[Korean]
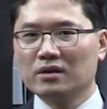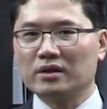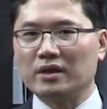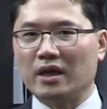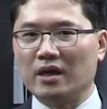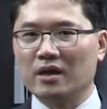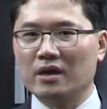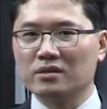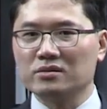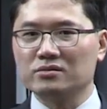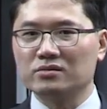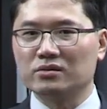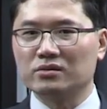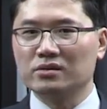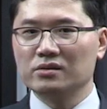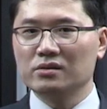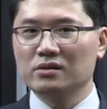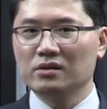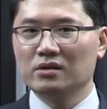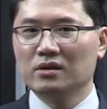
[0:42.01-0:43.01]

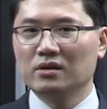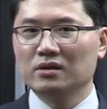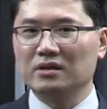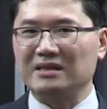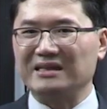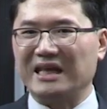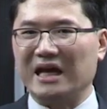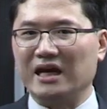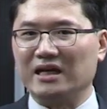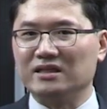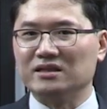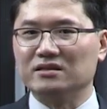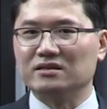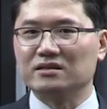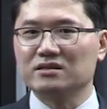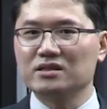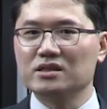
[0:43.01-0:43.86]
계약서를 다른